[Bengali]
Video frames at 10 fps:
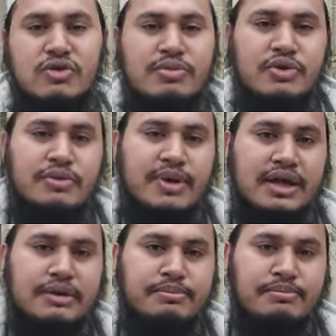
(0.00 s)
তবে ওই
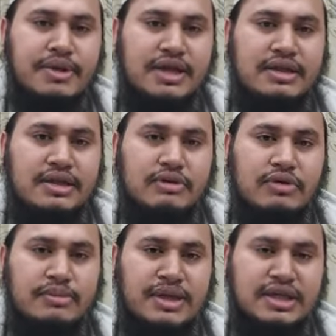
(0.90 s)
ব্যক্তি
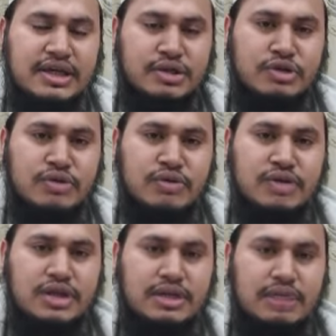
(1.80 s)
ওই বান্দার
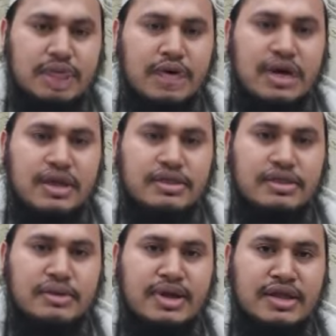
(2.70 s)
সন্তুষ্টের
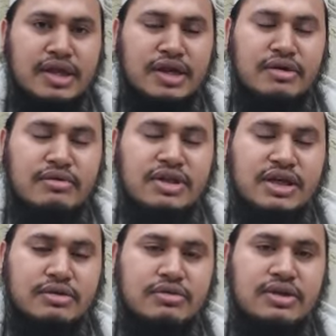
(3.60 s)
পরাকাষ্ঠা বান্দার নিকট
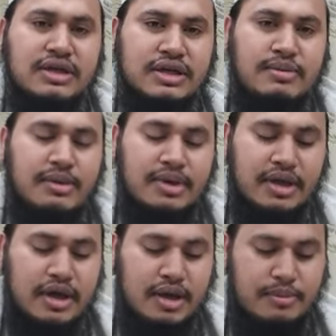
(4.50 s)
থেকে সত্যিকার ভাবে
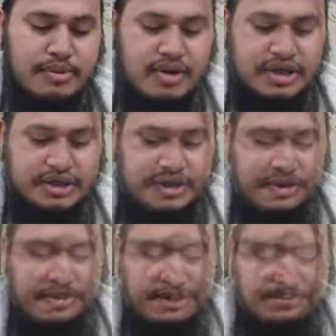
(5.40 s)
প্রকাশিত
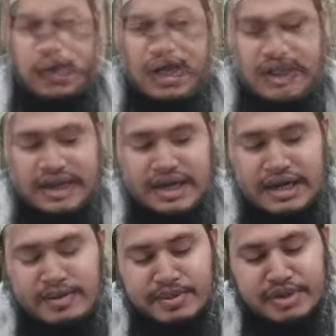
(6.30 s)
হবে অন্য আয়াতে
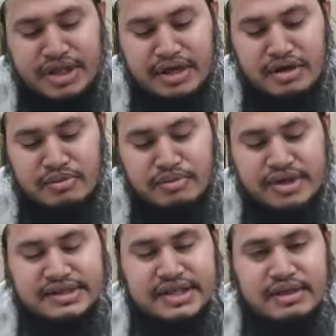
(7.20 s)
কারিমার মধ্যে আল্লাহ
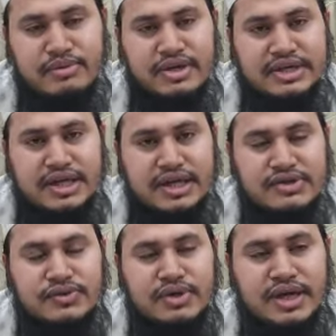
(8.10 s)
রব্বুল ইজাত উল
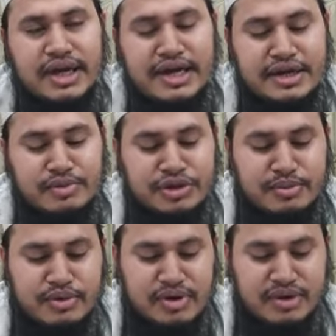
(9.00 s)
জালাল সুরাল লাইলের
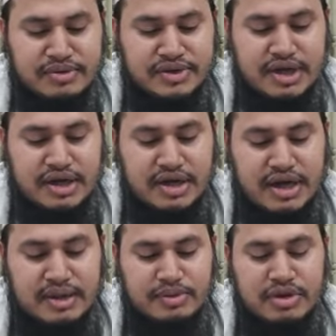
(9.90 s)
মধ্যে বর্ণনা করেছেন
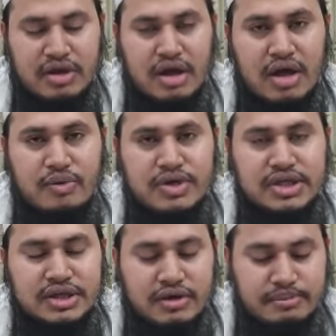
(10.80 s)
ইল্লা ইবতাগা
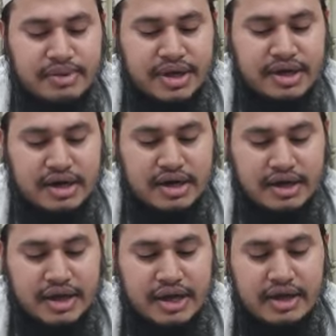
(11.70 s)
ওয়াজহি রব্বিহিল
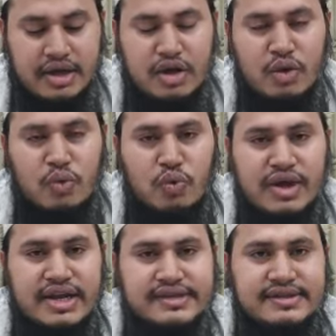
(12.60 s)
আলা
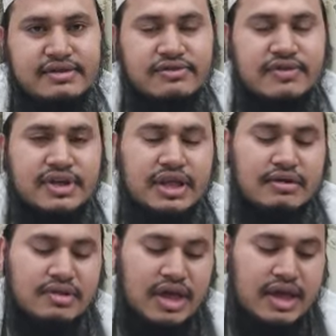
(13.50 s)
ওয়ালাসাউফা
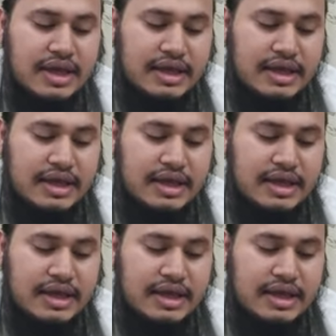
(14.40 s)
ইয়ারদা